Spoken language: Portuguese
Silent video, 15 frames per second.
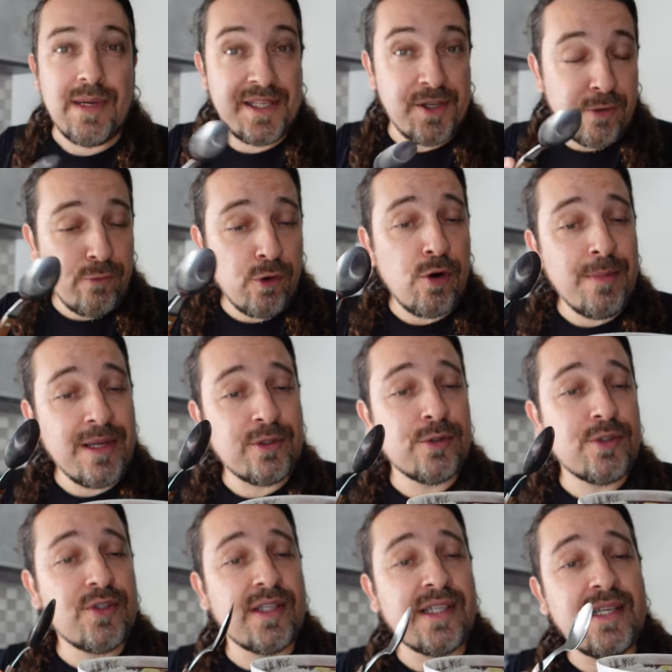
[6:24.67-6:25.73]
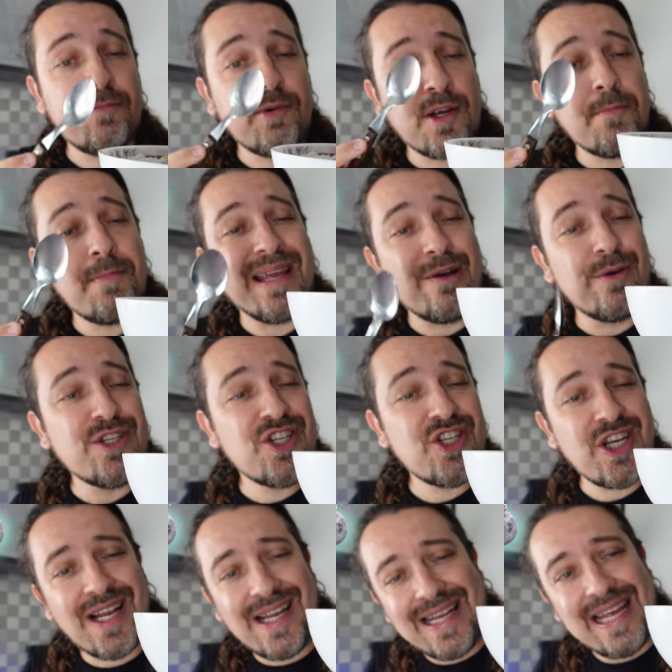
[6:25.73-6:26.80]
Mas eu não vou comer tudo isso aqui porque eu peguei é uma
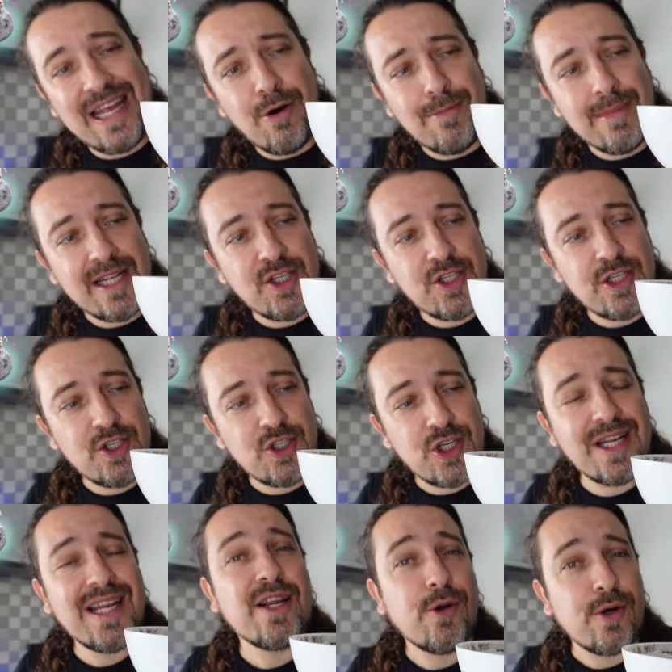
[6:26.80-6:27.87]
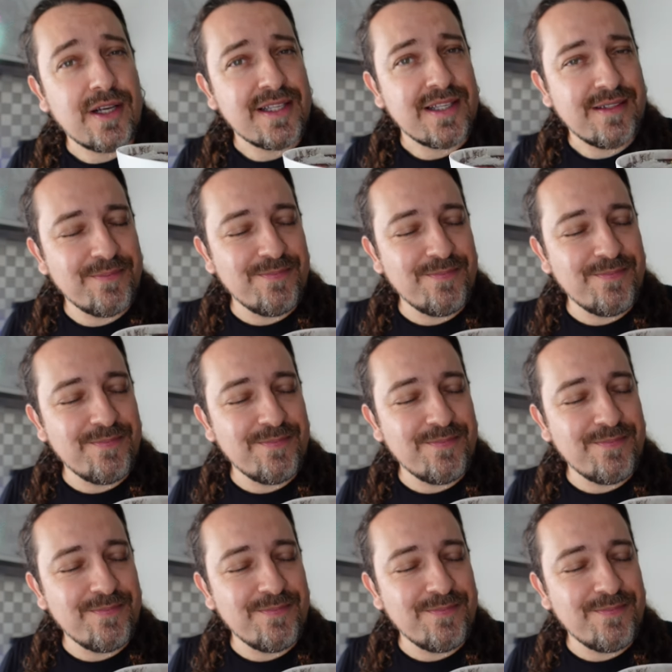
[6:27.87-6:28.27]
tigela realmente generosa.